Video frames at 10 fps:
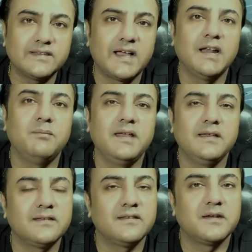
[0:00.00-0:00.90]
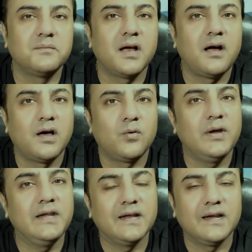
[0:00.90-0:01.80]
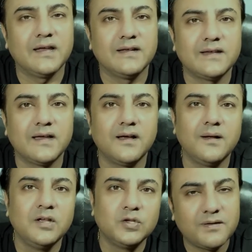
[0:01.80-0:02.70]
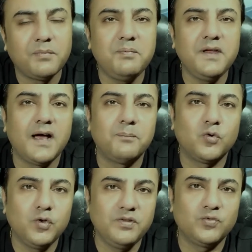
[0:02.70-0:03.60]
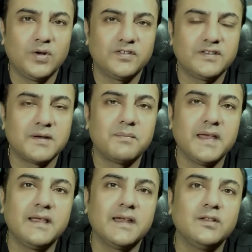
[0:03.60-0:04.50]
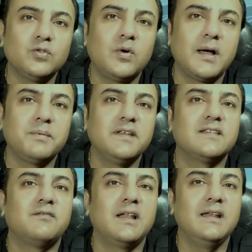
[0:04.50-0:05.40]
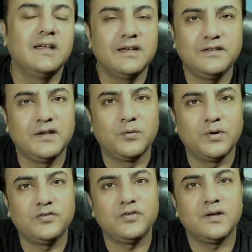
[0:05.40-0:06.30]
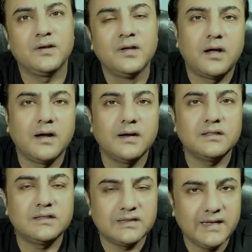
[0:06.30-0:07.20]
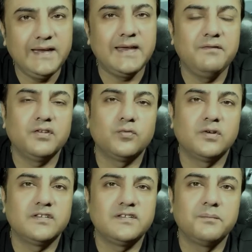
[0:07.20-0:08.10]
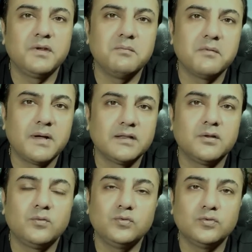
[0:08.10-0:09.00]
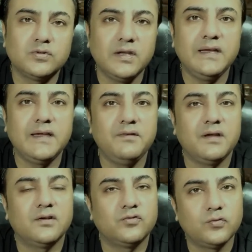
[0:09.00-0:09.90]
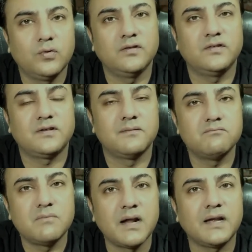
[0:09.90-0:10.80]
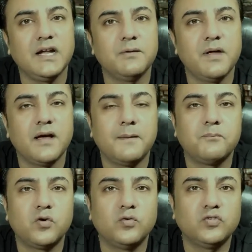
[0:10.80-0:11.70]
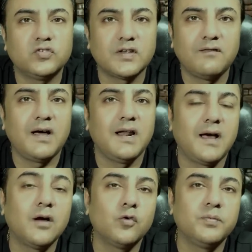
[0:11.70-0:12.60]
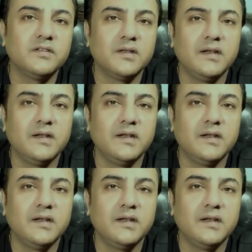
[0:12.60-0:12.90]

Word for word: साल में इस सिस्टम का आर निकल के आ जाएगा जब भी आप कोई भी सोलर सिस्टम बाई करें तो आपके सवाल ये होने चाहिए अगर थ्री के सोलर सिस्टम की मैं बात करूं तो थ्री के का सोलर सिस्टम मार्केट में आपको सवा लाख रुपए से